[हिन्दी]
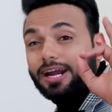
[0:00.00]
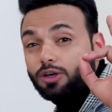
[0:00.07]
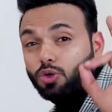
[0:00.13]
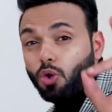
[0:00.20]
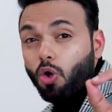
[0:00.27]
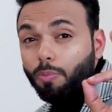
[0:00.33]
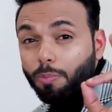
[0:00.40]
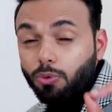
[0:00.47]
एक
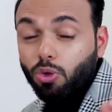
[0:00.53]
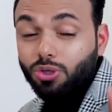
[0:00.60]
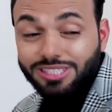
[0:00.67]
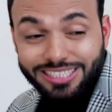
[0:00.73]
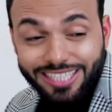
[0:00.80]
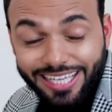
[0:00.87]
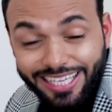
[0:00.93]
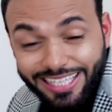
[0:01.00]
टॉप नोट
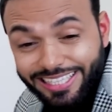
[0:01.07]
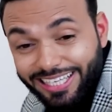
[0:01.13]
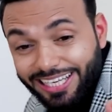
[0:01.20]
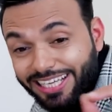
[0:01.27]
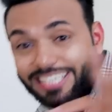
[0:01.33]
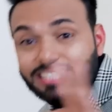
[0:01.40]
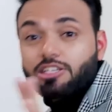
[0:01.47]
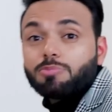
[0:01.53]
सही
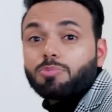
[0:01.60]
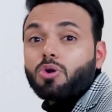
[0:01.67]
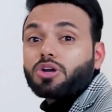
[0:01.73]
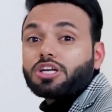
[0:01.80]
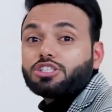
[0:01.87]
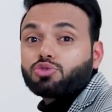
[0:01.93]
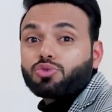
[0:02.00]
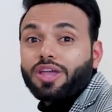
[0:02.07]
तरीके से
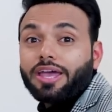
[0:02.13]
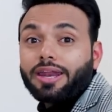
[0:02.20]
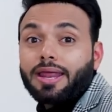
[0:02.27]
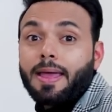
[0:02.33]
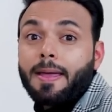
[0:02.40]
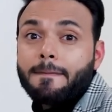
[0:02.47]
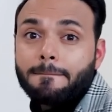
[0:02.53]
पॉकेट स्क्वेयर